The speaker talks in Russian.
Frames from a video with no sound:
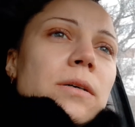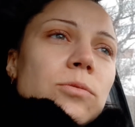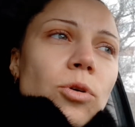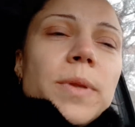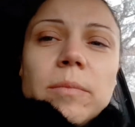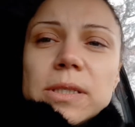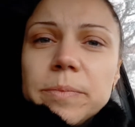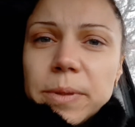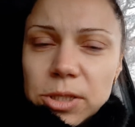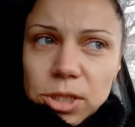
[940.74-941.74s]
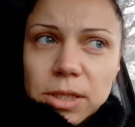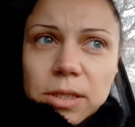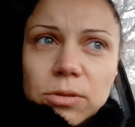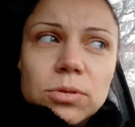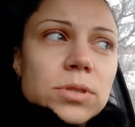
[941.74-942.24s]
Удобное
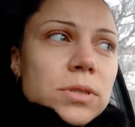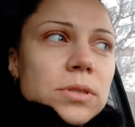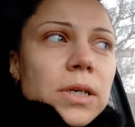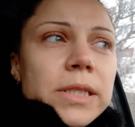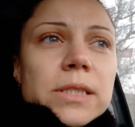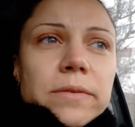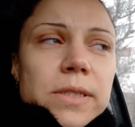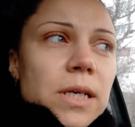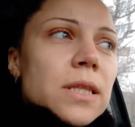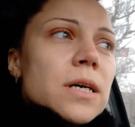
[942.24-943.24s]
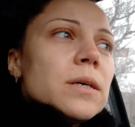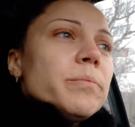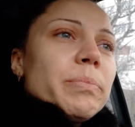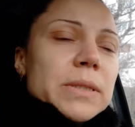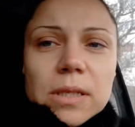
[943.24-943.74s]
местоположение. То есть от детского сада
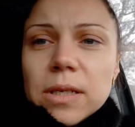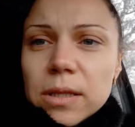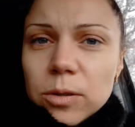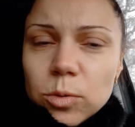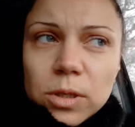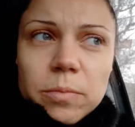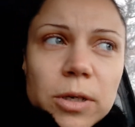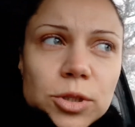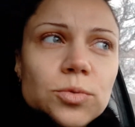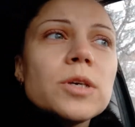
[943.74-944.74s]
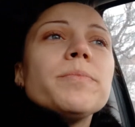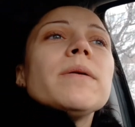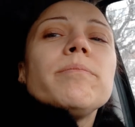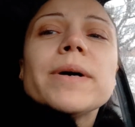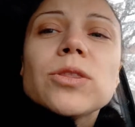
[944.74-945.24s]
постоянно ходят маршрутки
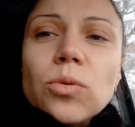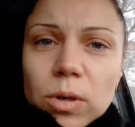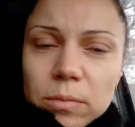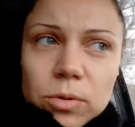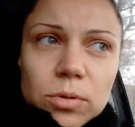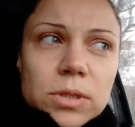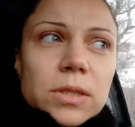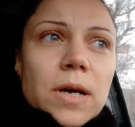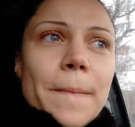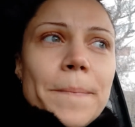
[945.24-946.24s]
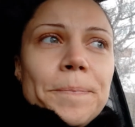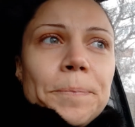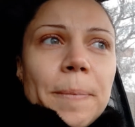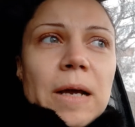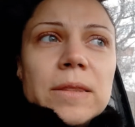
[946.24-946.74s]
прям потоком. То есть это
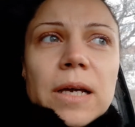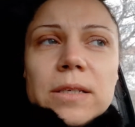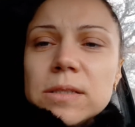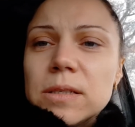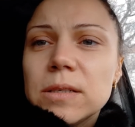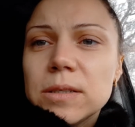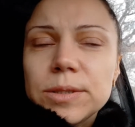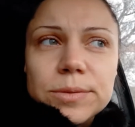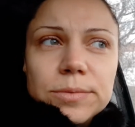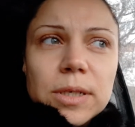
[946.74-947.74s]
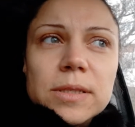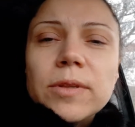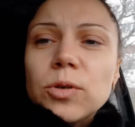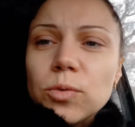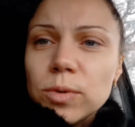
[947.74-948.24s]
одна из э,
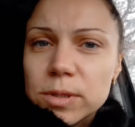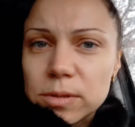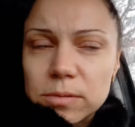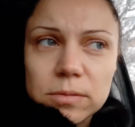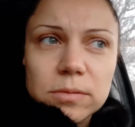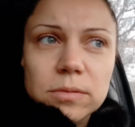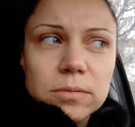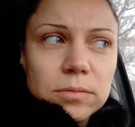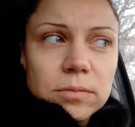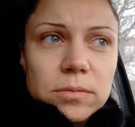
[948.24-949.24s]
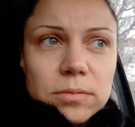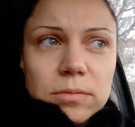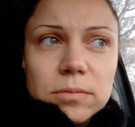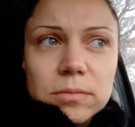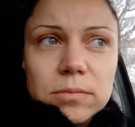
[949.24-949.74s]
основных улиц э,
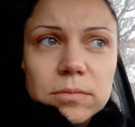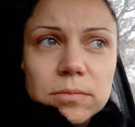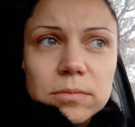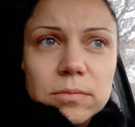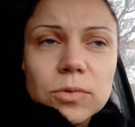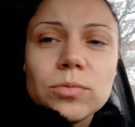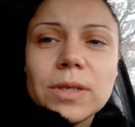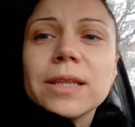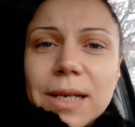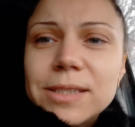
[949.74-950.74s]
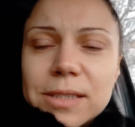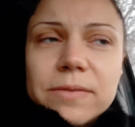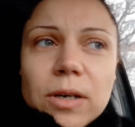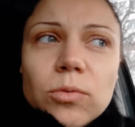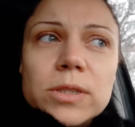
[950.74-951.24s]
ну, не одна,
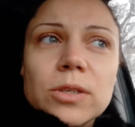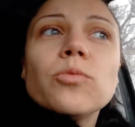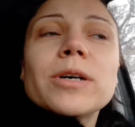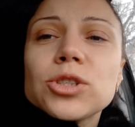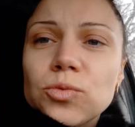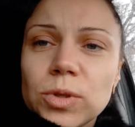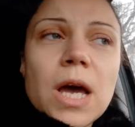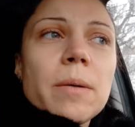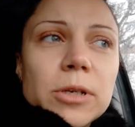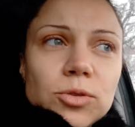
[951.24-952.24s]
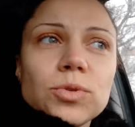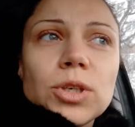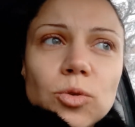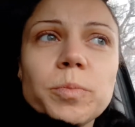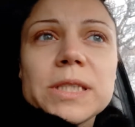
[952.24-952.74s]
естественно, улица, но маршрут.
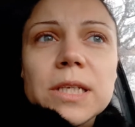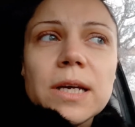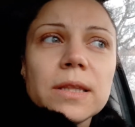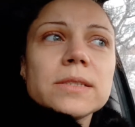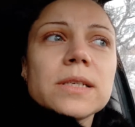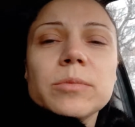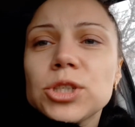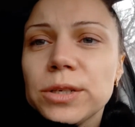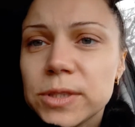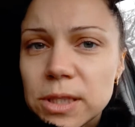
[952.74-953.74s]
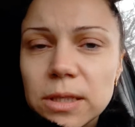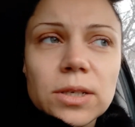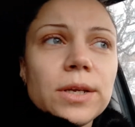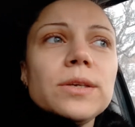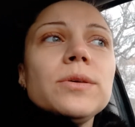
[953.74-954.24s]
Маршрутки идут постоянно из Камышей в
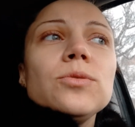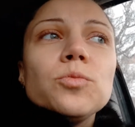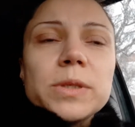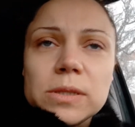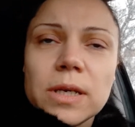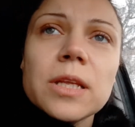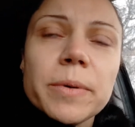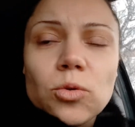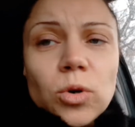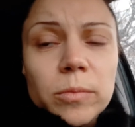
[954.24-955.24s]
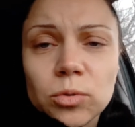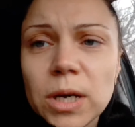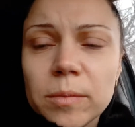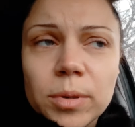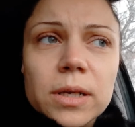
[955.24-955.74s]
центр, и они идут постоянно потоком, и
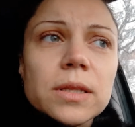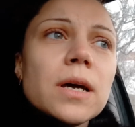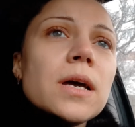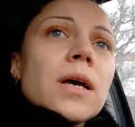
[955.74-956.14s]
туда и обратно.